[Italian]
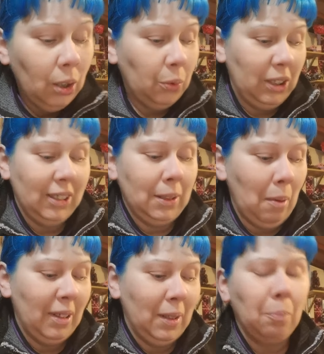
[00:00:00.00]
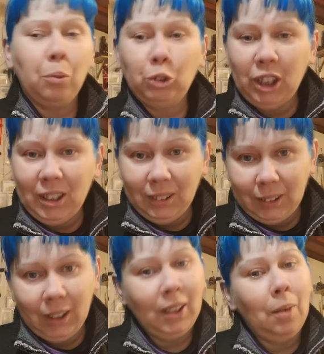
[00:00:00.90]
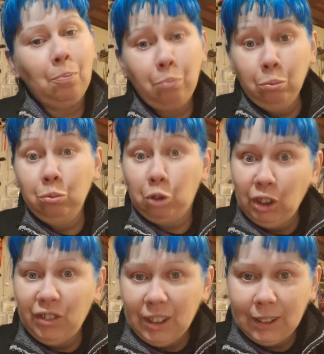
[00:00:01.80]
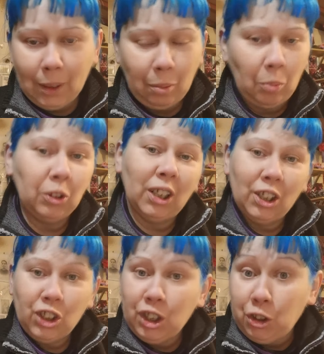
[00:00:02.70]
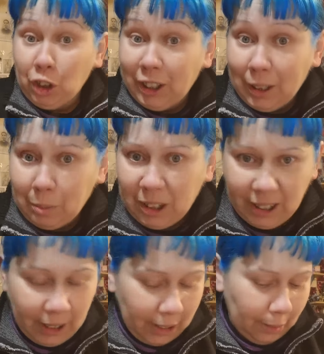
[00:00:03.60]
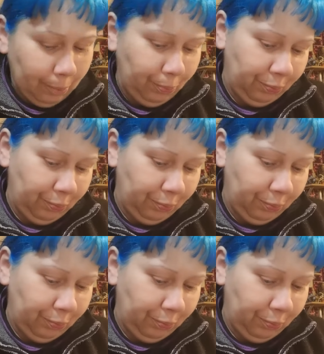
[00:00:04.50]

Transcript: Quindi estremamente potente dal punto di vista proprio della gestione delle miniere.